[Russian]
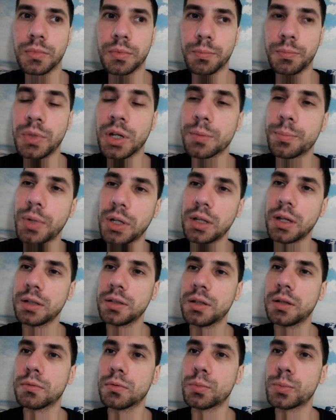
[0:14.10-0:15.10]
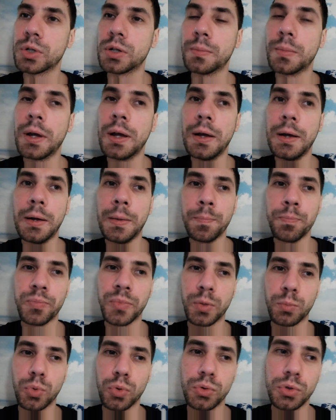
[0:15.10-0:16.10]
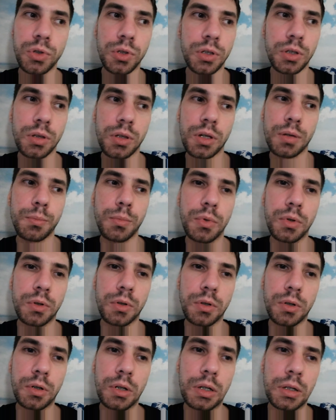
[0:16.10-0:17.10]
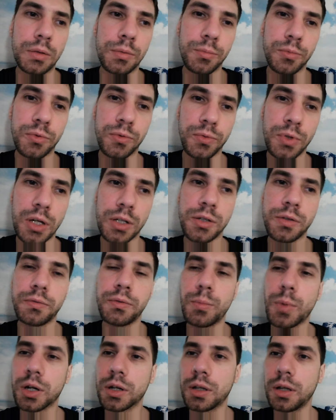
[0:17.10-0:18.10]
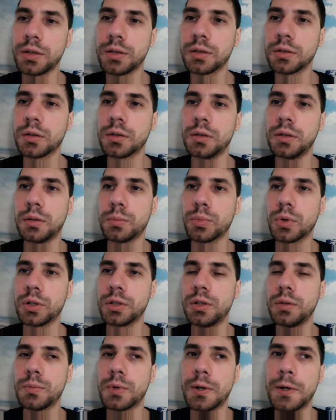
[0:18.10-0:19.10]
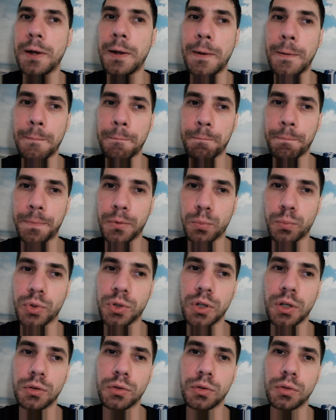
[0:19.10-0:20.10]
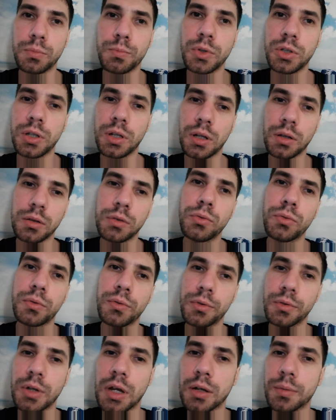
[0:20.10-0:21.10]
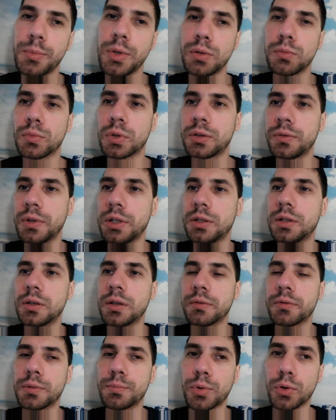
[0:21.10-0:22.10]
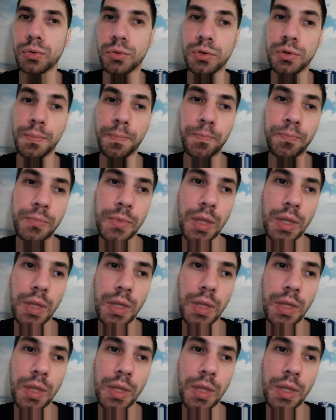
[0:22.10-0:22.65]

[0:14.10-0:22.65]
мероприятие, в общем, будет, и там в качестве маркетинга необходимо ну, подготовить материал, ну, как минимум ответить на вопросы.